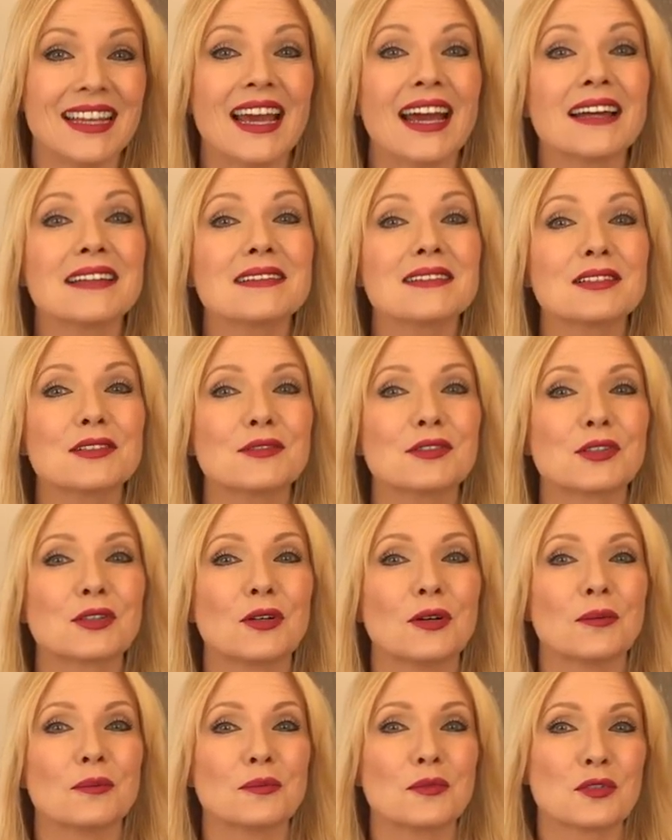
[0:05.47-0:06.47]
Herzlich
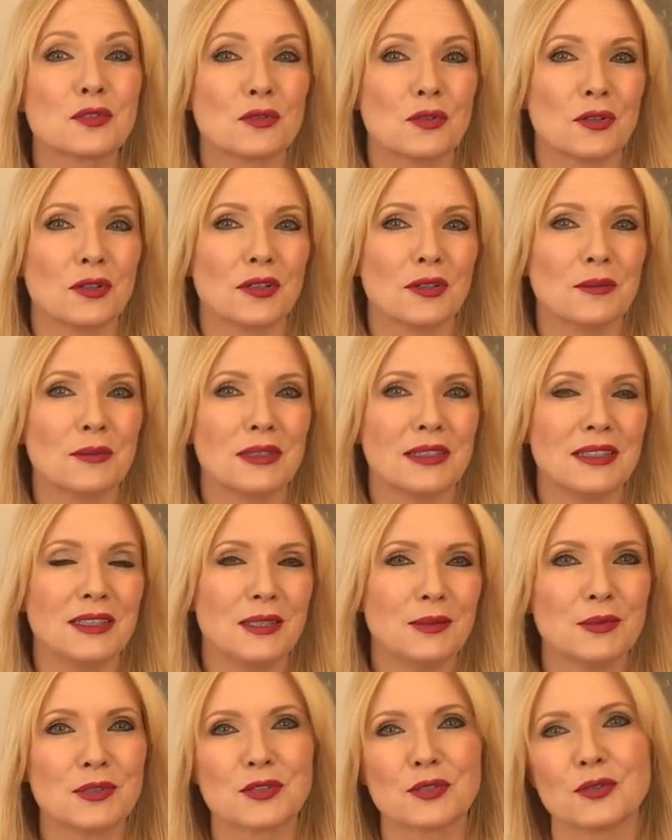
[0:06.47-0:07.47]
willkommen zu eurem
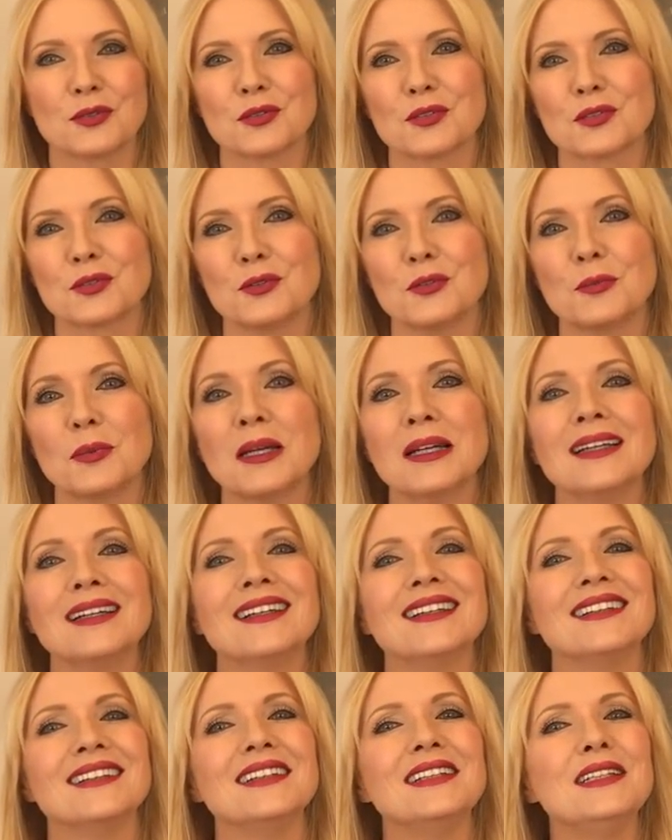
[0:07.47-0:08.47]
Liebeshoroskop
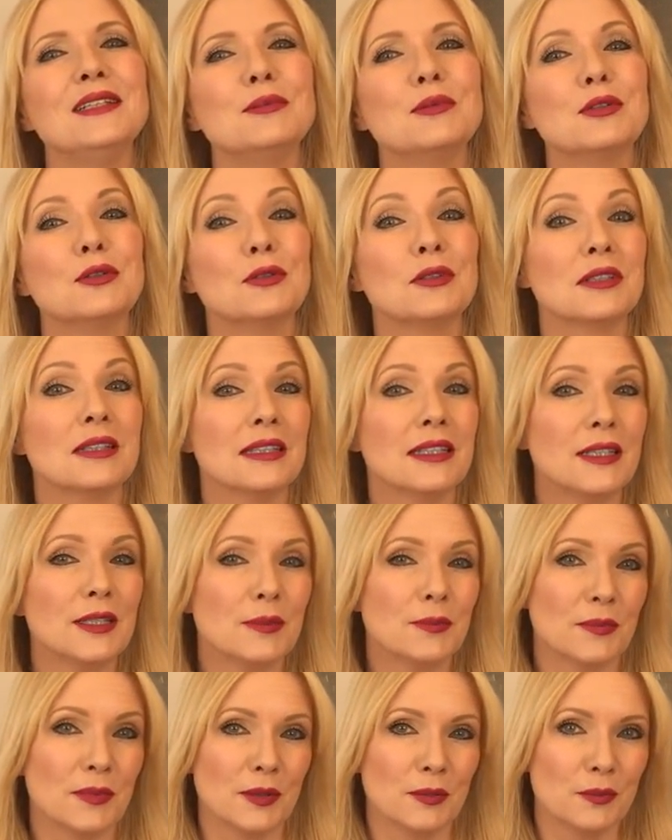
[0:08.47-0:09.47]
Liebe und
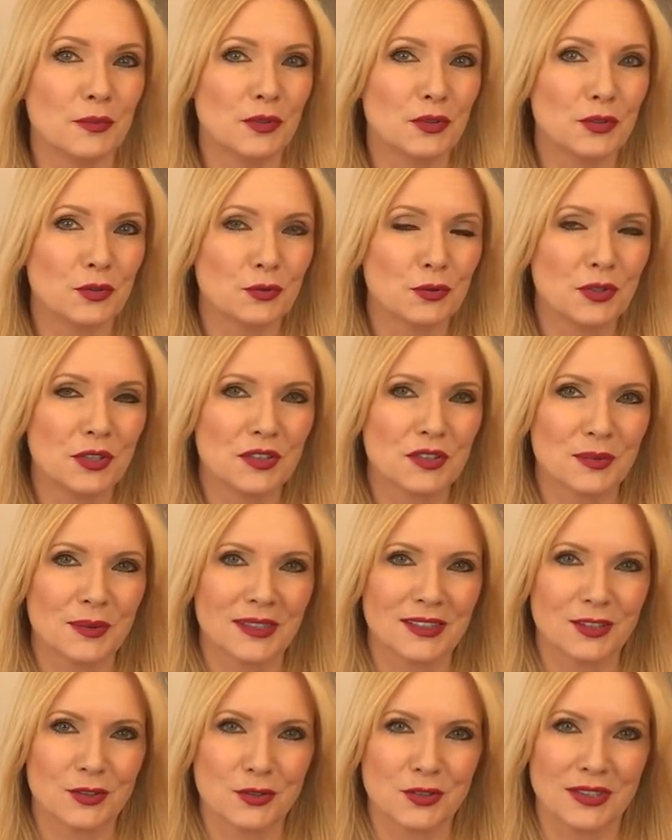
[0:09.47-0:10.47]
Leben im Juni
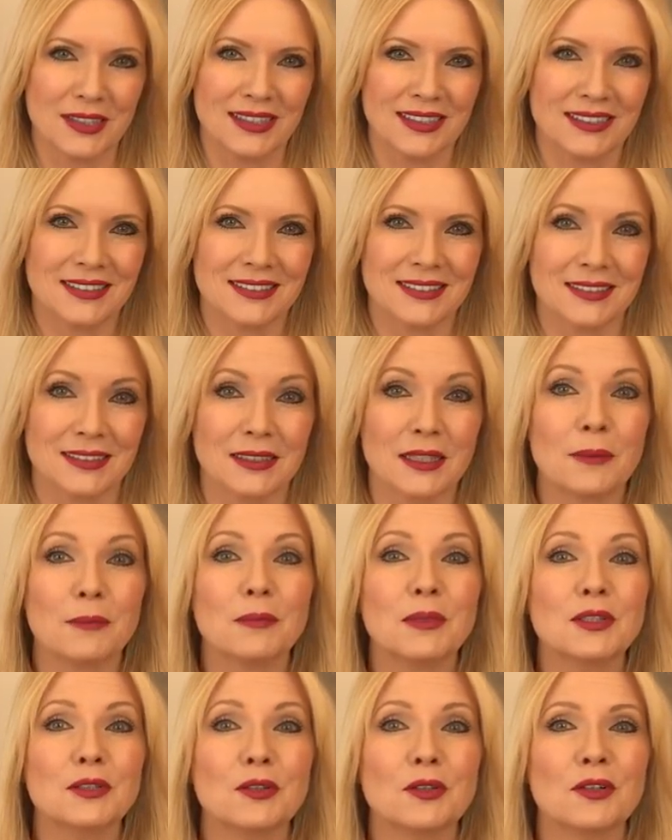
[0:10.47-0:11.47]
2018
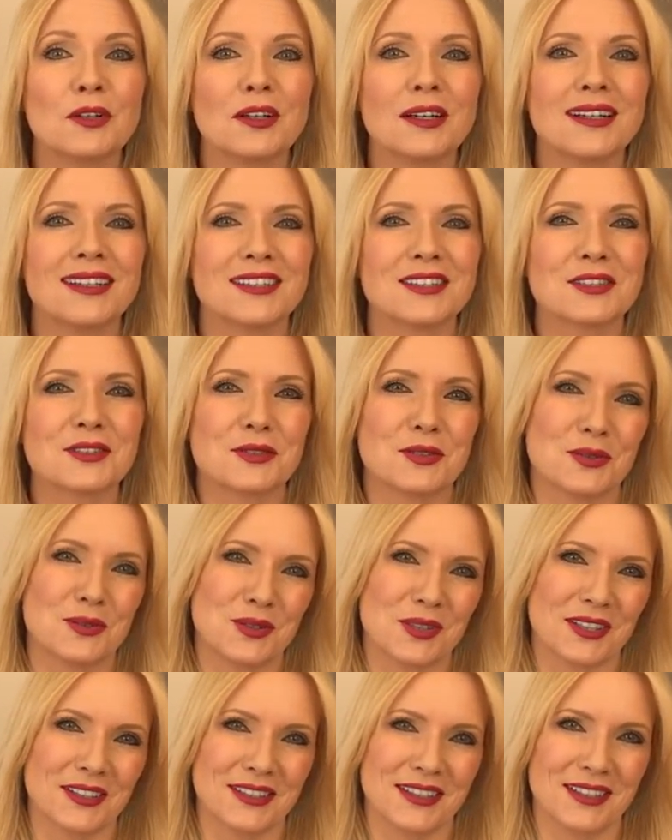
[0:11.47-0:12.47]
mit eurer
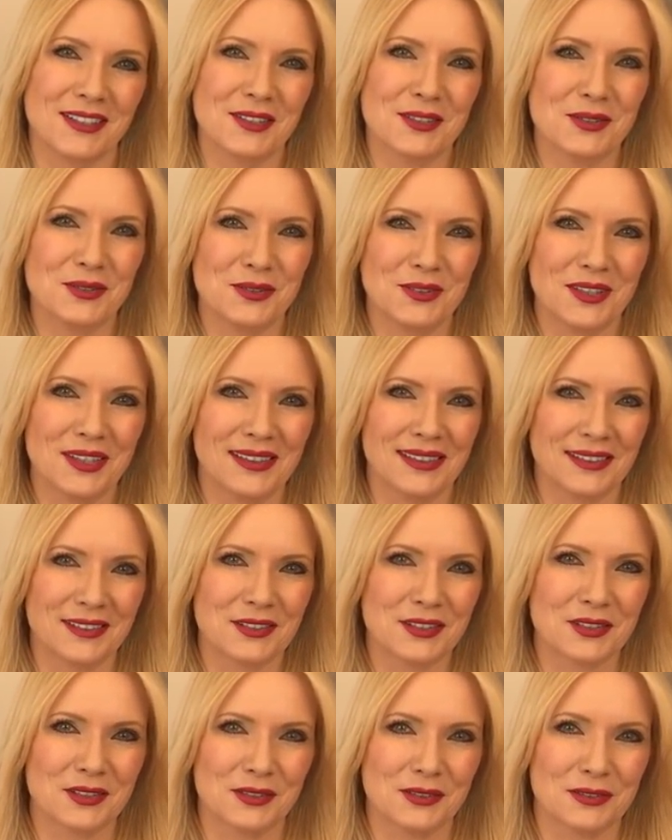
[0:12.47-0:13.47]
Astrologin Antonia
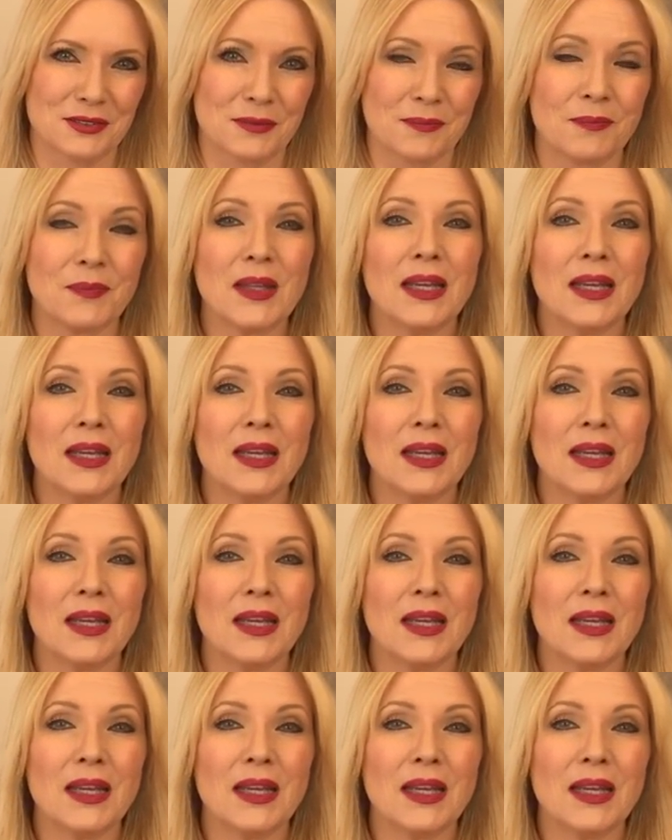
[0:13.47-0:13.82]
Langsdorf.